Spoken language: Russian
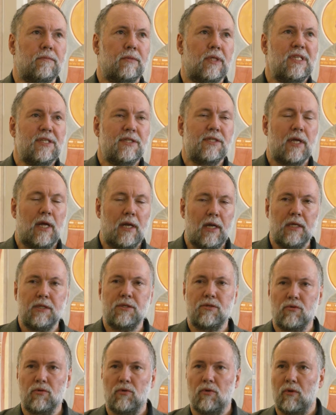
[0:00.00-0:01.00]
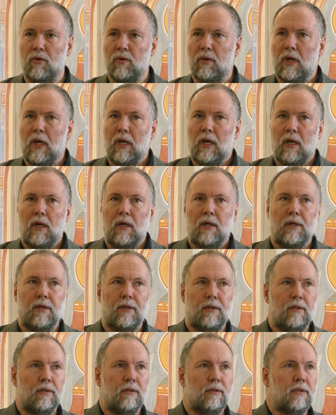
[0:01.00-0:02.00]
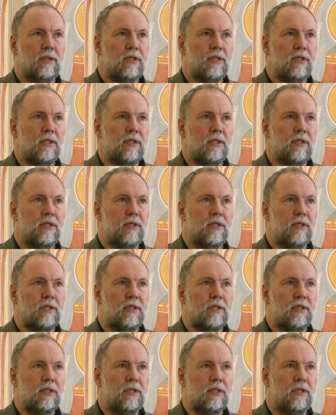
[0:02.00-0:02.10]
инсталляцию а,